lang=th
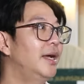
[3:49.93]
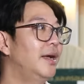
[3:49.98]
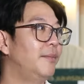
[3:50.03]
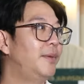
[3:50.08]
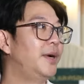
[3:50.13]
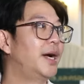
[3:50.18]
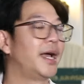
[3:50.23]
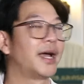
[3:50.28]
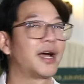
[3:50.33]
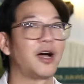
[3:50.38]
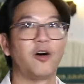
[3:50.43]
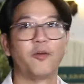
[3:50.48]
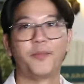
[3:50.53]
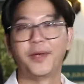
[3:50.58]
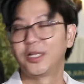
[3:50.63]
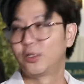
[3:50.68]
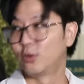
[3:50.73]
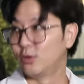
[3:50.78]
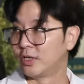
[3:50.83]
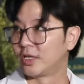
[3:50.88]
เพื่อให้เขาเป็น
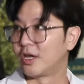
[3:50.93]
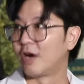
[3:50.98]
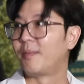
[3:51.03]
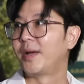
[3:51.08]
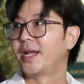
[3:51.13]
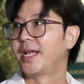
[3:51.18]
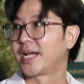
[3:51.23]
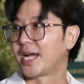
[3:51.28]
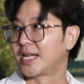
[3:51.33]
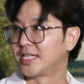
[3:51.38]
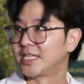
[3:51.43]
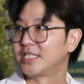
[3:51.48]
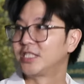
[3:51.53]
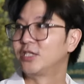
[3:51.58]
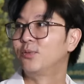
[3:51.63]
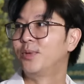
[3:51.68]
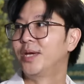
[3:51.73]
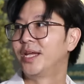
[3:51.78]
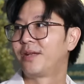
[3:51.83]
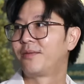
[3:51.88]
ทุนต่อไปในการใช้ชี
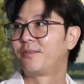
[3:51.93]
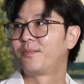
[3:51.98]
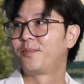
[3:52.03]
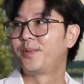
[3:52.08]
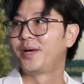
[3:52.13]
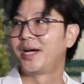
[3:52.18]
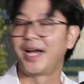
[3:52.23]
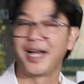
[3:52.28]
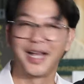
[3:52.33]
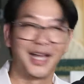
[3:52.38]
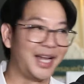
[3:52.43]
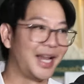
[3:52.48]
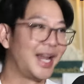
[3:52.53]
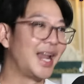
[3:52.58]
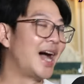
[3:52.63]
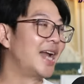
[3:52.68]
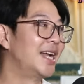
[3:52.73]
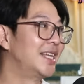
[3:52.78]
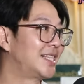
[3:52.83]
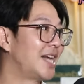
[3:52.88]
วิตเพื่อให้ห
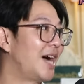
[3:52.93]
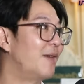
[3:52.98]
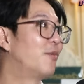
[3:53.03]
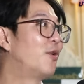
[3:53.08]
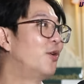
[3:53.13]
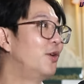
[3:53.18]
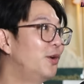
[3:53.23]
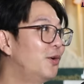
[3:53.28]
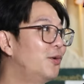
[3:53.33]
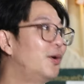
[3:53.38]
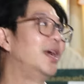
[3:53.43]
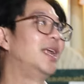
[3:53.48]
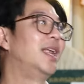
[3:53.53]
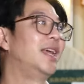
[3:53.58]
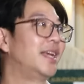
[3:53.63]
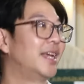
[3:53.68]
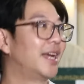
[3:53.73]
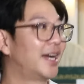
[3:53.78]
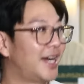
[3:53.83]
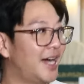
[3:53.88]
ลานอีกสามคนด้วยอะไร
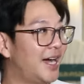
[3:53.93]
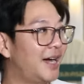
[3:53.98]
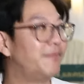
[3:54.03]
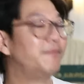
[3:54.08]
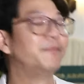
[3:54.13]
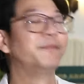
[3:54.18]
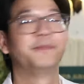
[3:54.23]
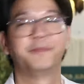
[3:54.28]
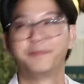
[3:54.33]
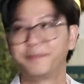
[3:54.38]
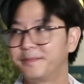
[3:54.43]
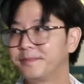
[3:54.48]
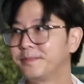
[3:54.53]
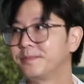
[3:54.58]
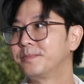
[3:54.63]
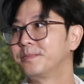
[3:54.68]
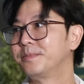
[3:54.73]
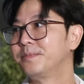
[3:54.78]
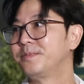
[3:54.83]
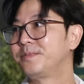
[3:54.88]
เงี้ยครับแต่คอนเสิร์ต
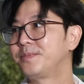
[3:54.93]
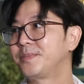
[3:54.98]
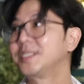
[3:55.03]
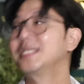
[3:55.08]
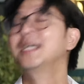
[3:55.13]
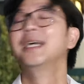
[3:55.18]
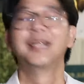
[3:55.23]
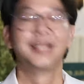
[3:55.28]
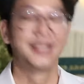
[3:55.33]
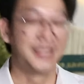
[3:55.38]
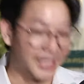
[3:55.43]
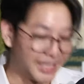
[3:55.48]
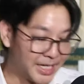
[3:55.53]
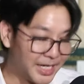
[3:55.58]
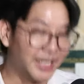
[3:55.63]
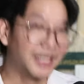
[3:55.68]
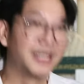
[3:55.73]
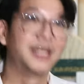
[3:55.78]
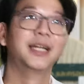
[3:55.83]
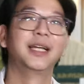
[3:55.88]
ก็ยังเกิดขึ้นยังเกิ
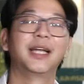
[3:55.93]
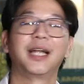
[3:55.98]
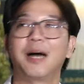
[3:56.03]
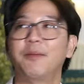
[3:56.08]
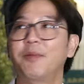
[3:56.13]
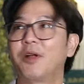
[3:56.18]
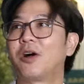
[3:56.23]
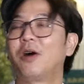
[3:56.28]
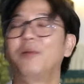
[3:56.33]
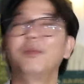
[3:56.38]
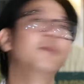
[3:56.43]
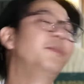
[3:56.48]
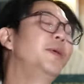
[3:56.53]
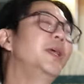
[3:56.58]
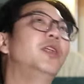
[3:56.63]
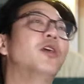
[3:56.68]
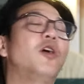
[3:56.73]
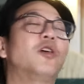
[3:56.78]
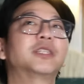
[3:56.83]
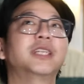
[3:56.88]
ดขึ้นครับแล้วก็มีพี่
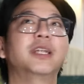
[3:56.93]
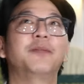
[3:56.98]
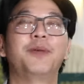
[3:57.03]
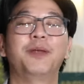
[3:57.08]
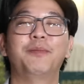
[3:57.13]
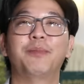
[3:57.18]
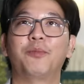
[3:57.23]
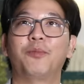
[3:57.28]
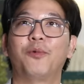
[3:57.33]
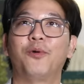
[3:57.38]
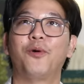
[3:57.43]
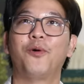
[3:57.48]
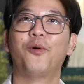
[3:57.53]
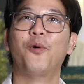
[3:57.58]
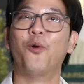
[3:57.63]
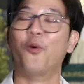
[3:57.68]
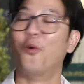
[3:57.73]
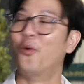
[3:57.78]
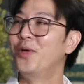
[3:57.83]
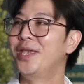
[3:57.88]
น้องศิลปินแบบโอ้
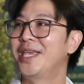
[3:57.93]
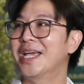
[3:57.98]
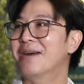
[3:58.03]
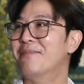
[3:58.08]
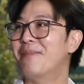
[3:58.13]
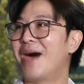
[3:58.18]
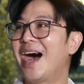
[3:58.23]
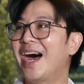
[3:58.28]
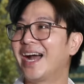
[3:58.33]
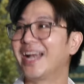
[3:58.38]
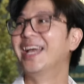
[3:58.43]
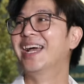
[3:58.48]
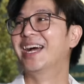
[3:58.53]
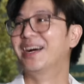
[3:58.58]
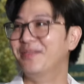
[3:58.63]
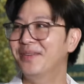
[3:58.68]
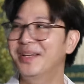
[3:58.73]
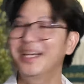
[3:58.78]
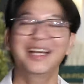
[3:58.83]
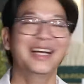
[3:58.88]
โหเยอะมากเลยครั
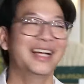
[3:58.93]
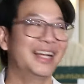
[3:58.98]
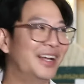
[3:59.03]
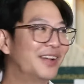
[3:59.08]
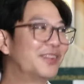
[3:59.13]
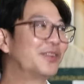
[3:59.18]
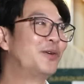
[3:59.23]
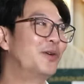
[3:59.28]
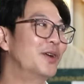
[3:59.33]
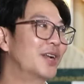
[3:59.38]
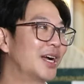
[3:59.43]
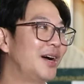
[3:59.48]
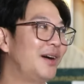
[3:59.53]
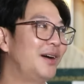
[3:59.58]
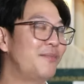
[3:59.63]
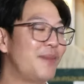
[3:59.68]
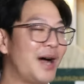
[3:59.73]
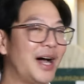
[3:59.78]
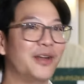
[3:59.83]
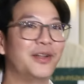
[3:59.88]
บแล้วทุกคนก็
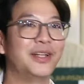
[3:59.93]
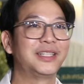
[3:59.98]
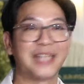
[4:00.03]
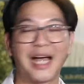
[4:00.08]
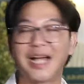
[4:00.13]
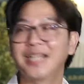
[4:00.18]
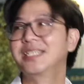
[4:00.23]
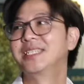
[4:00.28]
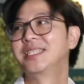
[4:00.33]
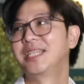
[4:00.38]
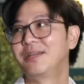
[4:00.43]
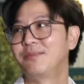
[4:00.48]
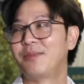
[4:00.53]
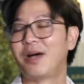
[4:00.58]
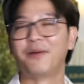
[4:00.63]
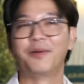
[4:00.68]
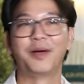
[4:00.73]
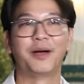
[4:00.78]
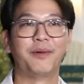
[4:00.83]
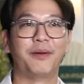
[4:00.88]
มาด้ใจจริงๆ มา
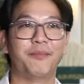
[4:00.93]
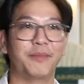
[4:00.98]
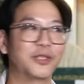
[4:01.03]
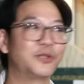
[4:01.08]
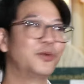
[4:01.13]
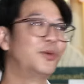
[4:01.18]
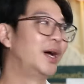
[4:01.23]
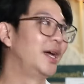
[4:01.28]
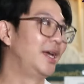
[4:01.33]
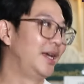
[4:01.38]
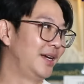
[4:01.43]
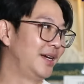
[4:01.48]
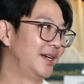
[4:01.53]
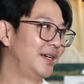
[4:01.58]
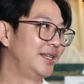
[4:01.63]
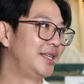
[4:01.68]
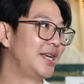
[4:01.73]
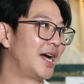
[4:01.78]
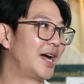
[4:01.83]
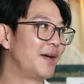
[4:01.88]
เพื่อแบบมาช่วย
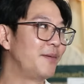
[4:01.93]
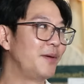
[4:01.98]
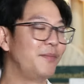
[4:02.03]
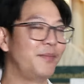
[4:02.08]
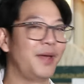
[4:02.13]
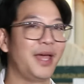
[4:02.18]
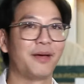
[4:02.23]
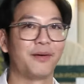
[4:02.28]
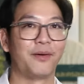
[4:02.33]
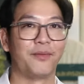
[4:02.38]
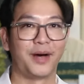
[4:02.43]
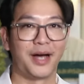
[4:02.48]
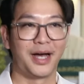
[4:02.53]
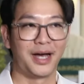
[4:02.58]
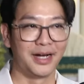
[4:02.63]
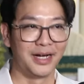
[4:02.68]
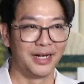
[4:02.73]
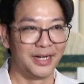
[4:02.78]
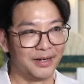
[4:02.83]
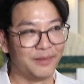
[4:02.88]
อยากให้พี่เมฆแบบว่า
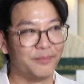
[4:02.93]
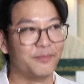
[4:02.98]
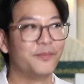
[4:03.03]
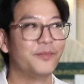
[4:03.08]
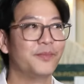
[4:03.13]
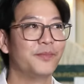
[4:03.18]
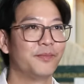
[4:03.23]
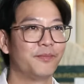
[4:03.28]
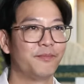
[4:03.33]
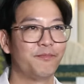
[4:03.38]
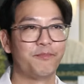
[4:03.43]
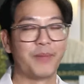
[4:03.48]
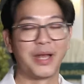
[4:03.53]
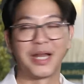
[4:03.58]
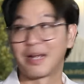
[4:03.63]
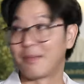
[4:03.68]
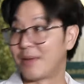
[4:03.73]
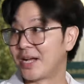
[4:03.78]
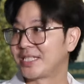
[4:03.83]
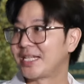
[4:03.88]
เออเป็น
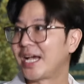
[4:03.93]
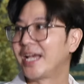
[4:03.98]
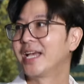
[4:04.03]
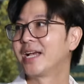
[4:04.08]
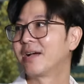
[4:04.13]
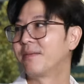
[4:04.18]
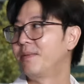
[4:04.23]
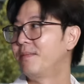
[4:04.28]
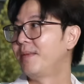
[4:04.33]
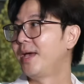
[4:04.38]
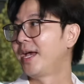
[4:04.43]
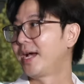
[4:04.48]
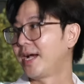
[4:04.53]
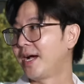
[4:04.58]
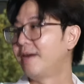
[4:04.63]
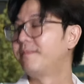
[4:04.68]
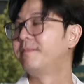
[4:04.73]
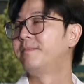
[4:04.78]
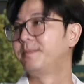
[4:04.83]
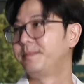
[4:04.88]
กำลังใจให้กับพี่เมฆค
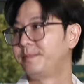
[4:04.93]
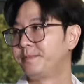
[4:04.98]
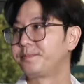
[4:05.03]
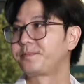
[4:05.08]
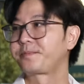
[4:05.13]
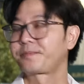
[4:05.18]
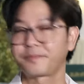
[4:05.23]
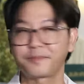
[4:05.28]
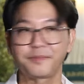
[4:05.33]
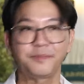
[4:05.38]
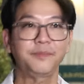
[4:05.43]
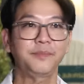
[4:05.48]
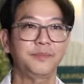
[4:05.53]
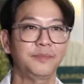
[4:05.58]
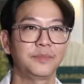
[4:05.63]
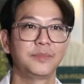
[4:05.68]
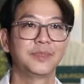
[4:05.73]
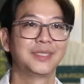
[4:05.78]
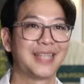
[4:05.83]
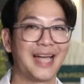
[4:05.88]
รับโอเค
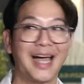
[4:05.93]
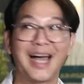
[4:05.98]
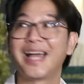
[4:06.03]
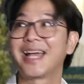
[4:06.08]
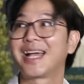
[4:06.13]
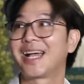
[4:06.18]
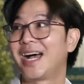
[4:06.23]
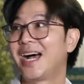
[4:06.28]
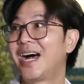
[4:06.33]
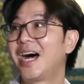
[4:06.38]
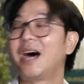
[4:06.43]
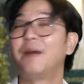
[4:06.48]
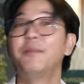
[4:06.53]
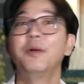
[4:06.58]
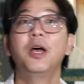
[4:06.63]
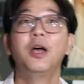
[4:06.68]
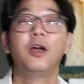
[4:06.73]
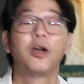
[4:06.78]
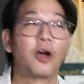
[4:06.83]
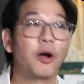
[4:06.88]
ครับครั
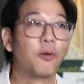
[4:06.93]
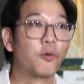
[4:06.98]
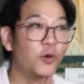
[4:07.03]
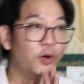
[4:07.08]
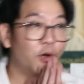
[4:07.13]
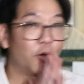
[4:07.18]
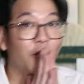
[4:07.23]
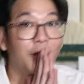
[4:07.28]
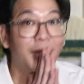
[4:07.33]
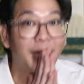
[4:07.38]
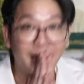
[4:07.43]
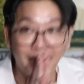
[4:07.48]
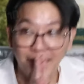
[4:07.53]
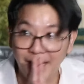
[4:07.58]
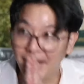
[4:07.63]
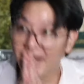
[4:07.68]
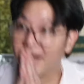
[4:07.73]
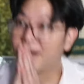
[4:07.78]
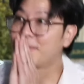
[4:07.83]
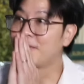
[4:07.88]
บ ขอบคุณทุกคนนะค
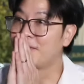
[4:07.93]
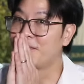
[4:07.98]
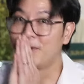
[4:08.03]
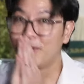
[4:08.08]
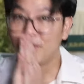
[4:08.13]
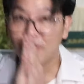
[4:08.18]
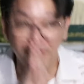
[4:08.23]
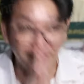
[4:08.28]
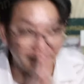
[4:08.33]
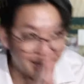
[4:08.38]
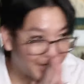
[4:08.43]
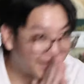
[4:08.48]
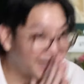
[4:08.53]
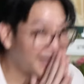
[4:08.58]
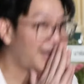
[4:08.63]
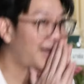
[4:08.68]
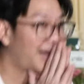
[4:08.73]
รับ ขอบคุณทุกคนนะครั